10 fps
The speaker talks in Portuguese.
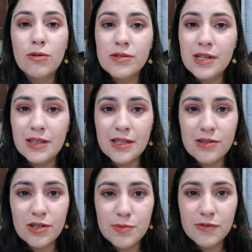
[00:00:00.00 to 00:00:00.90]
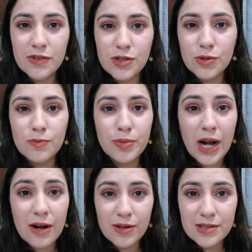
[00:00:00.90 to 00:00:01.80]
Com certeza 2021
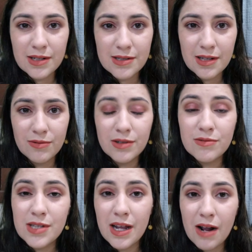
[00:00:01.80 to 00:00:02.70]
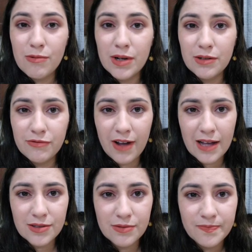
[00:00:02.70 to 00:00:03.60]
para nós cristãos não será um ano
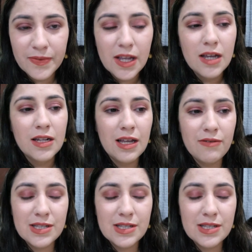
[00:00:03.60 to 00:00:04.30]
fácil, né?